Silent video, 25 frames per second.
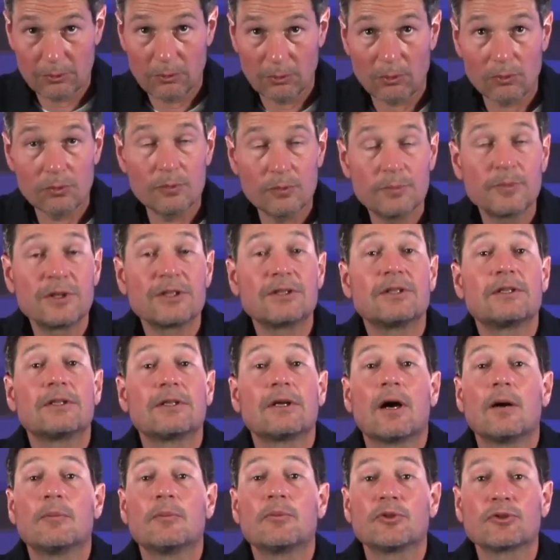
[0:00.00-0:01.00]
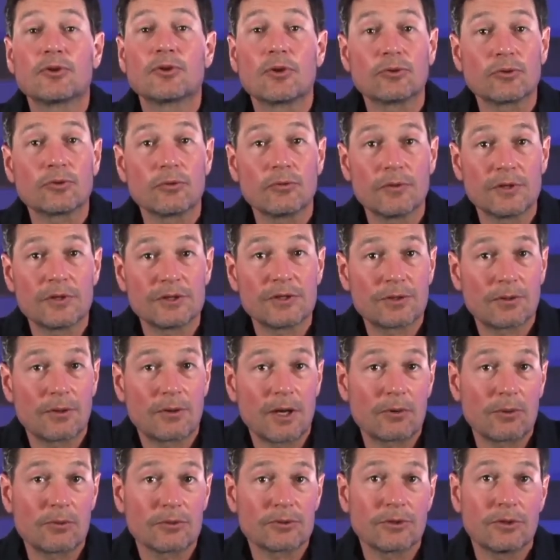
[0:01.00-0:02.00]
sous-groupes, etc. peut se retrouver sur
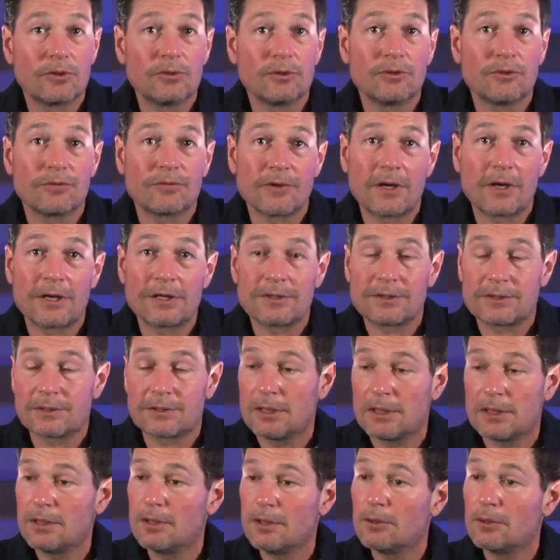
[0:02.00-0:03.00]
la console de face.